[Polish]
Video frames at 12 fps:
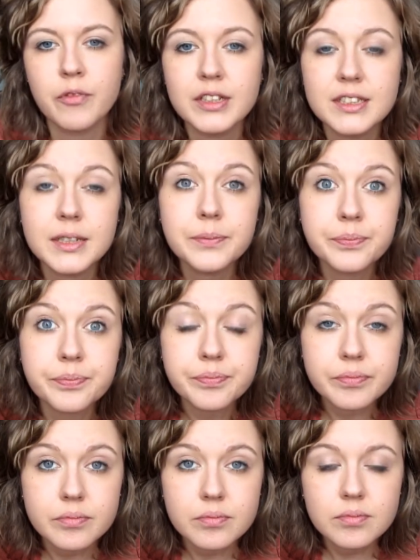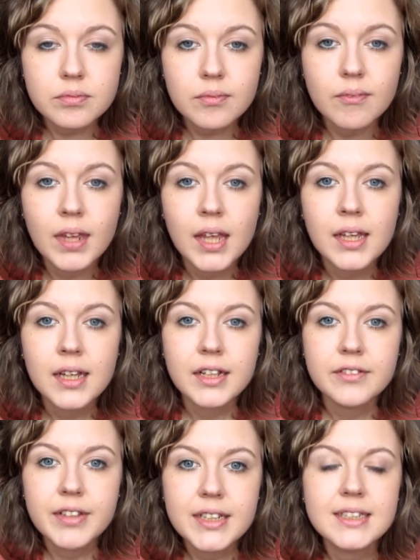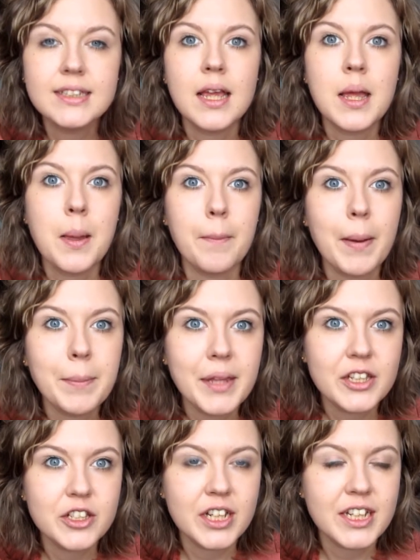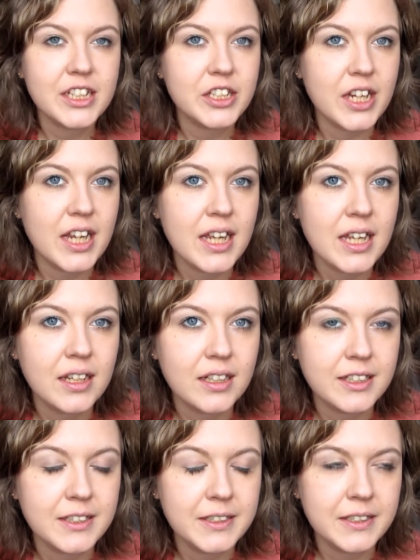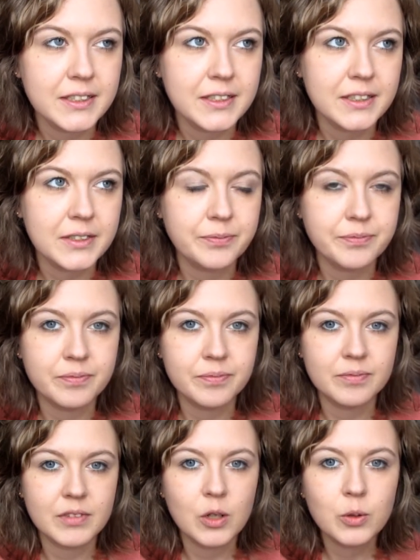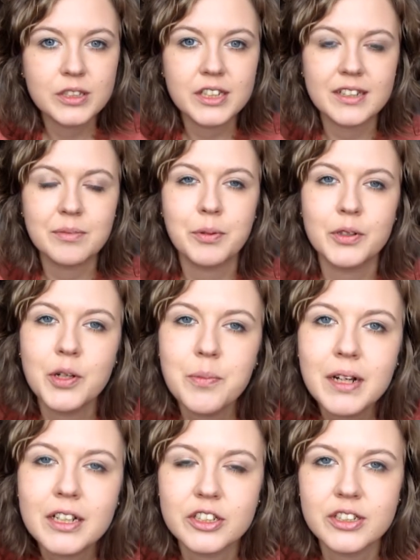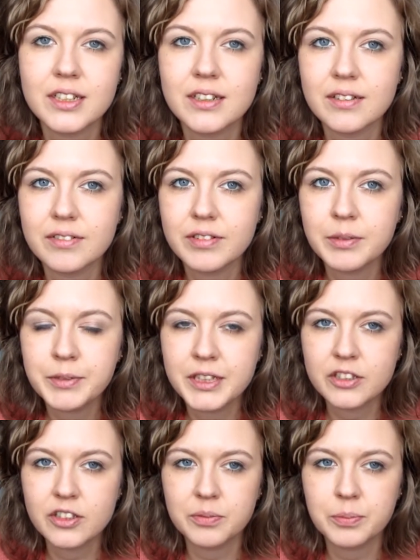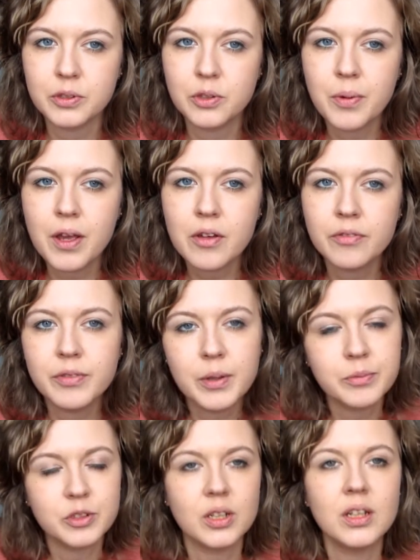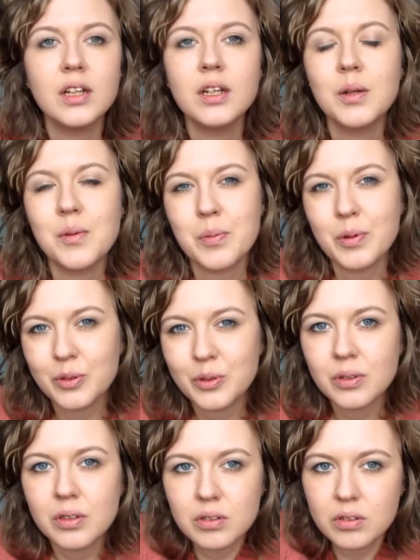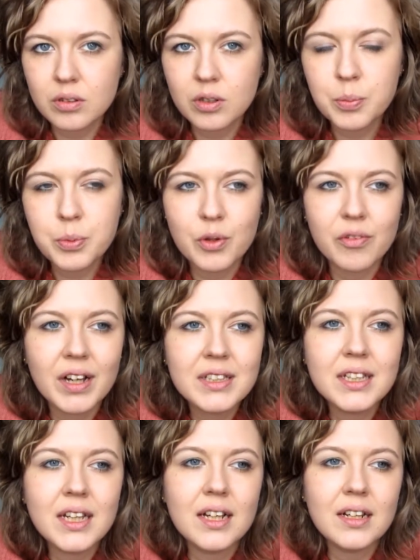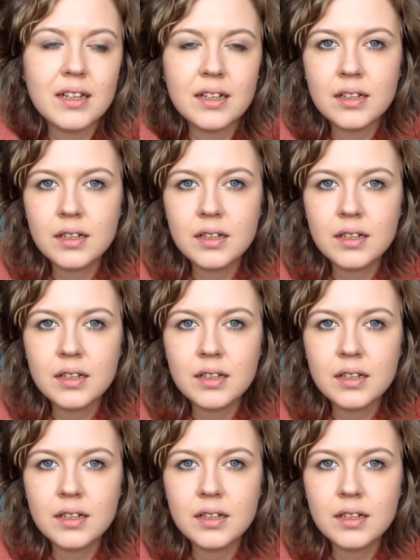właśnie. Więc mam nadzieję, że e, look się spodoba, że te filmiki się spodobają. Wiem, że po prostu jest to kopiowanie, ale